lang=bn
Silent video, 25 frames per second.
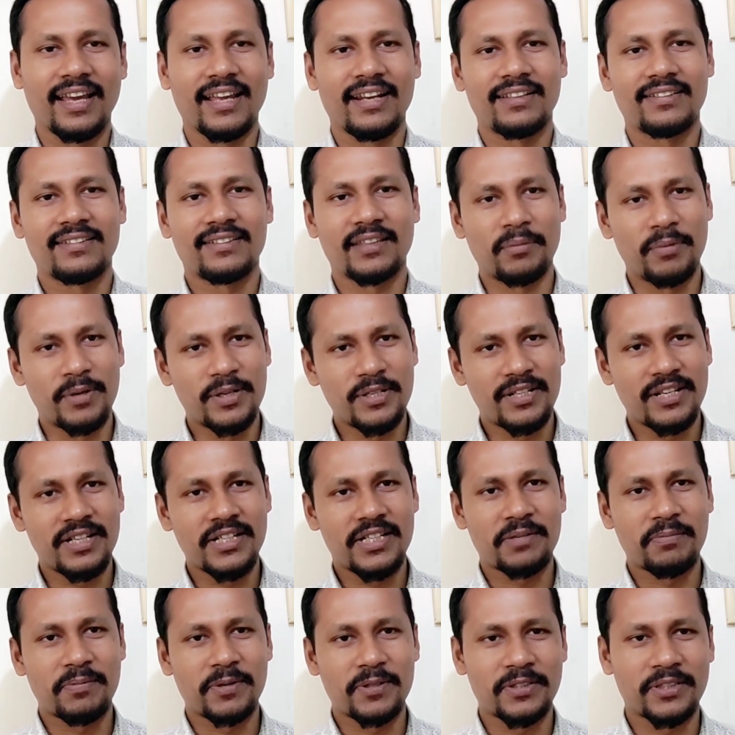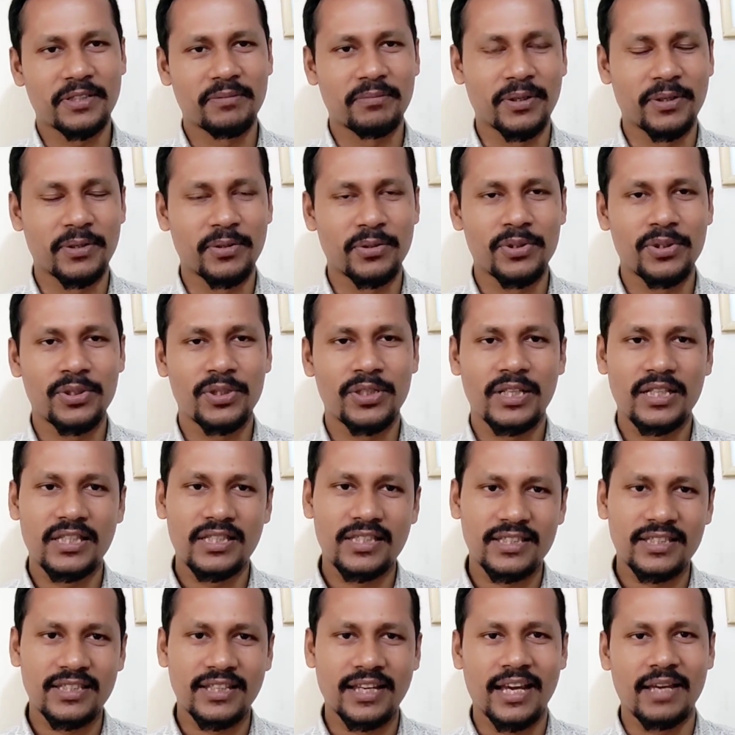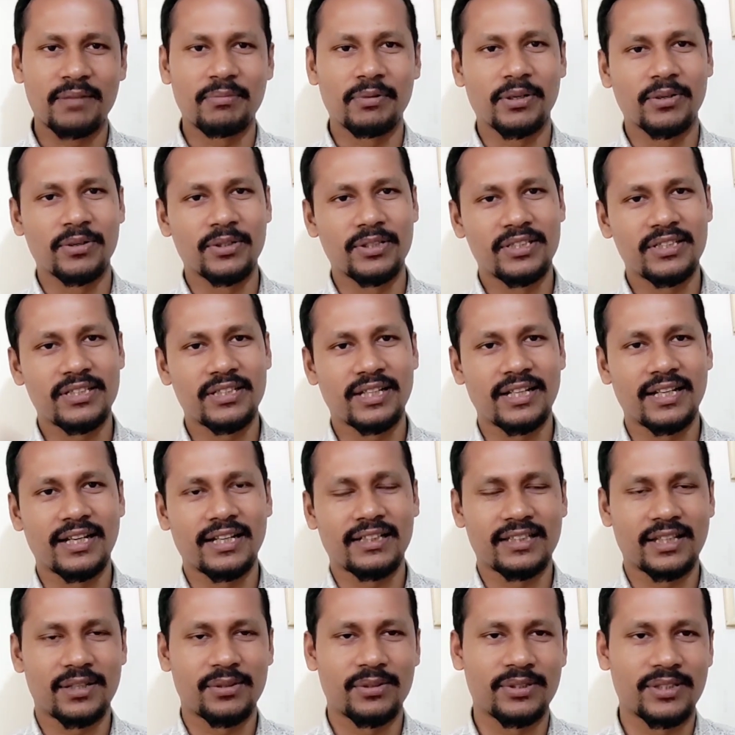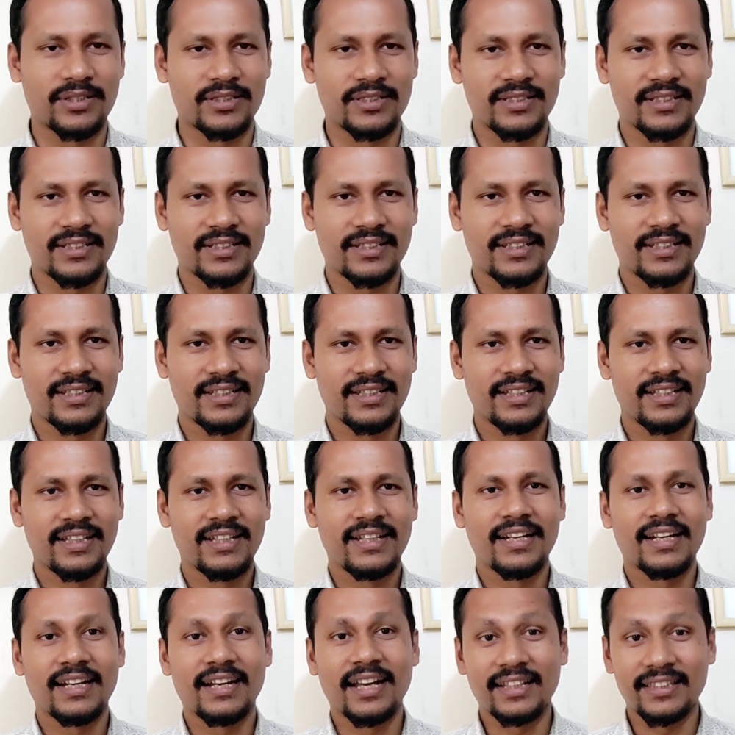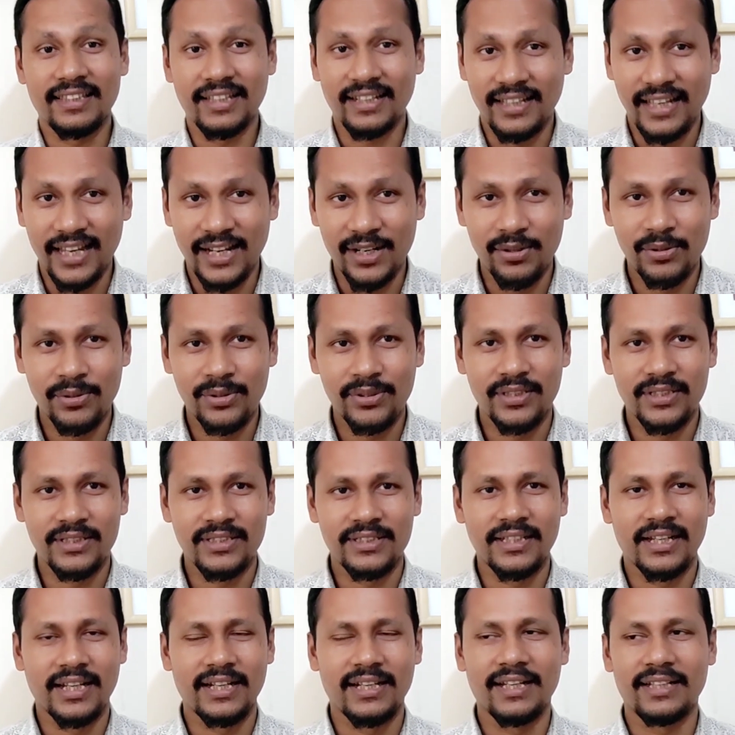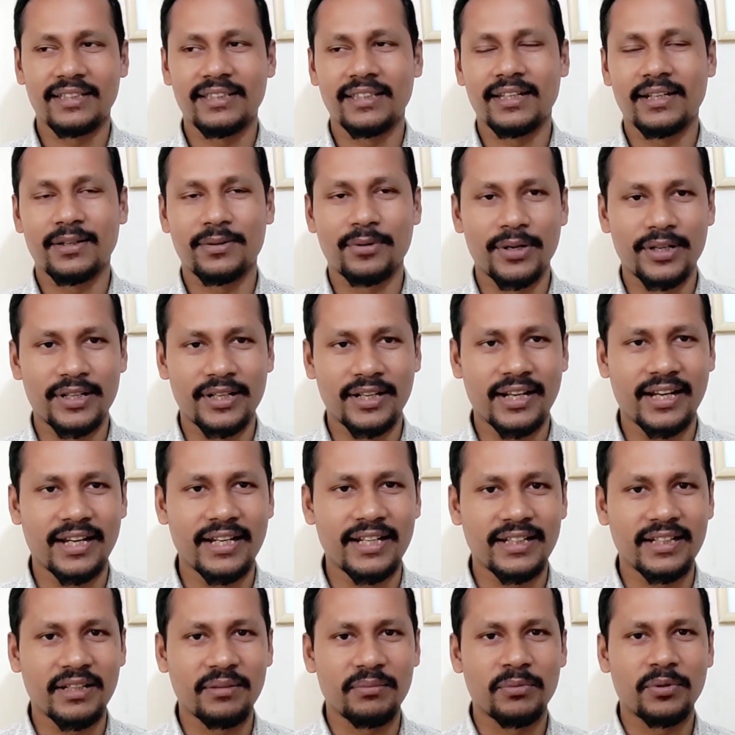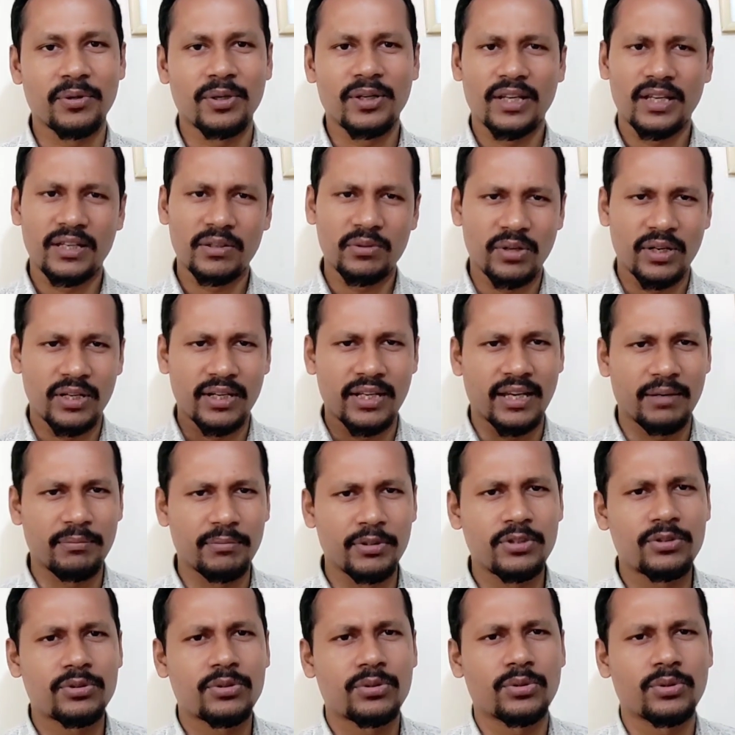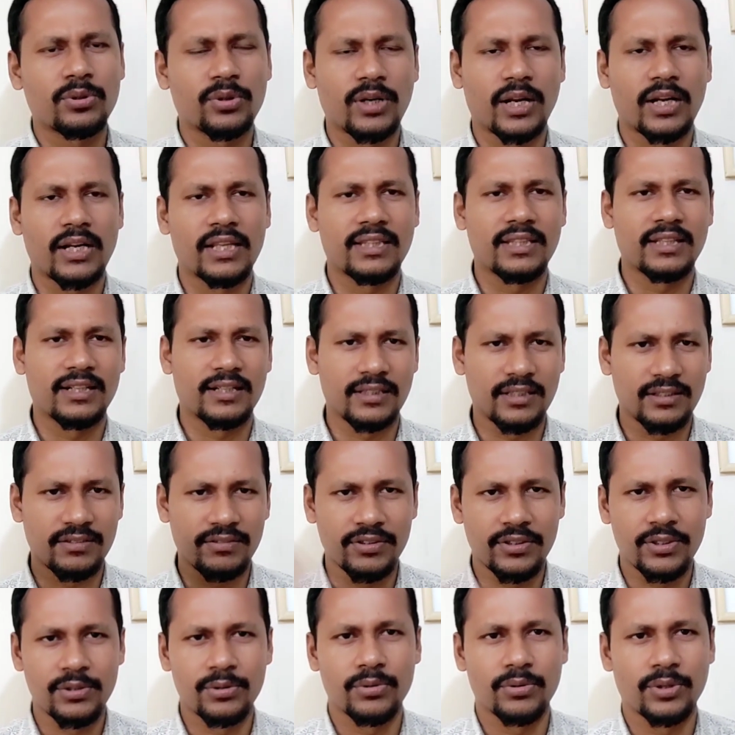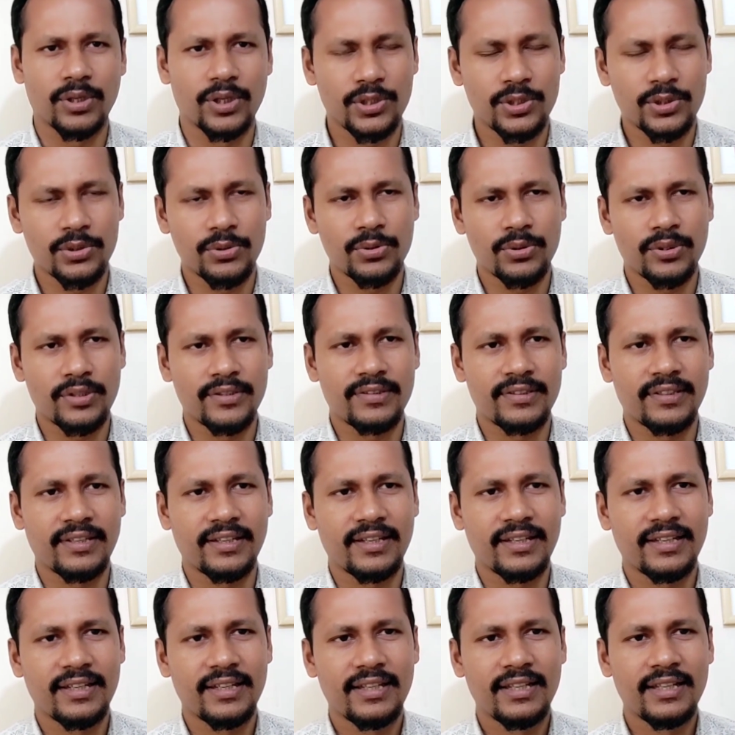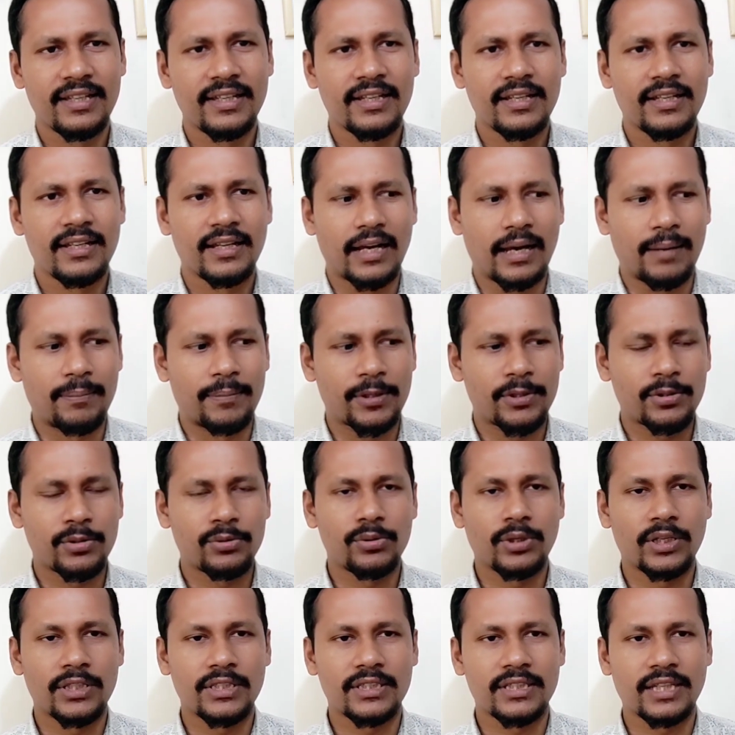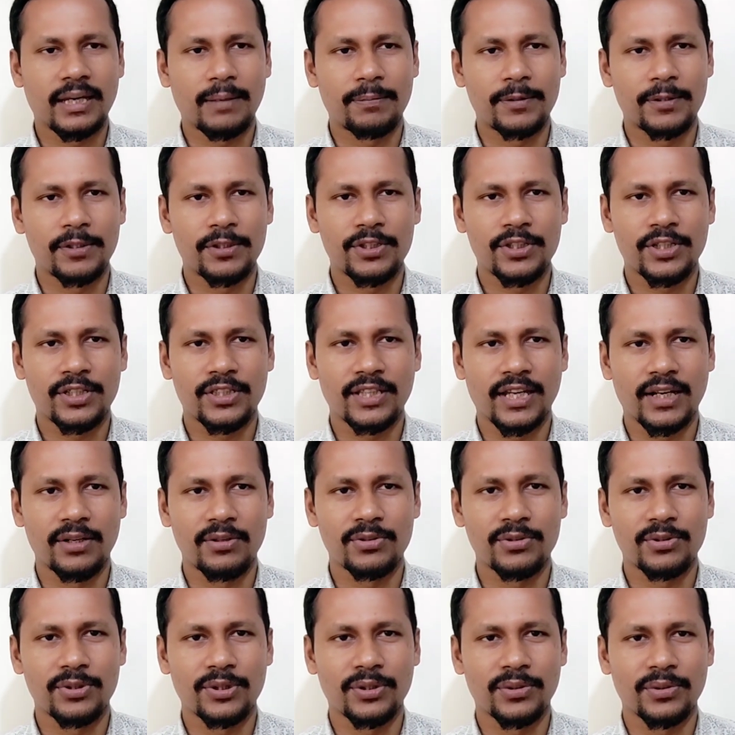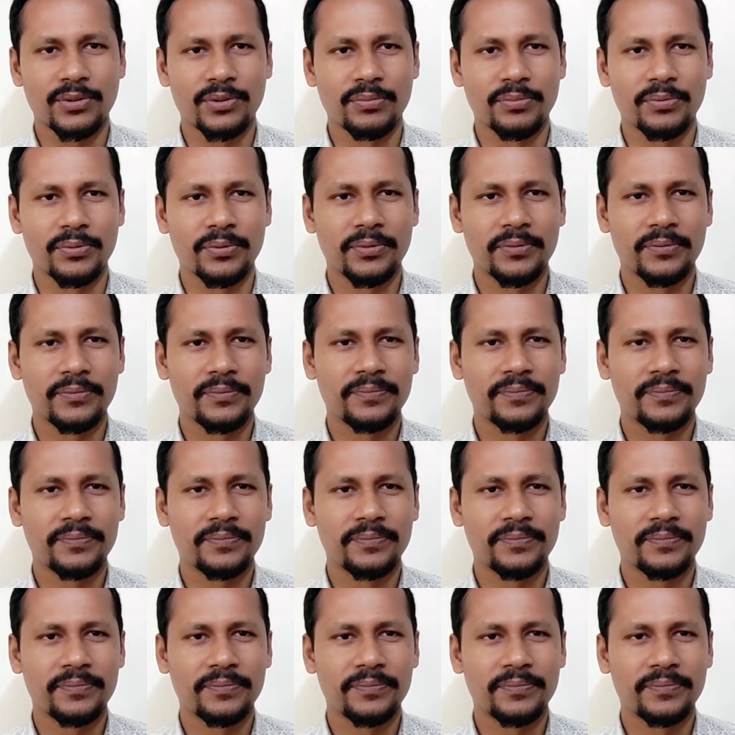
এর সেভেন্টি এইটটি পার্সেন্ট মানুষ ইচ্ছায় বা অনিচ্ছায় ডাক্তার হইতে চায় ডাক্তার কেন হইতে চায় ডাক্তাররা কয় টাকা ইনকাম করে এগুলো নিয়ে বিস্তর আলাদা আলাদা ভিডিও করার সুযোগ আছে আমরা শুধু আজকে আপনাদের সাথে আলোচনা করব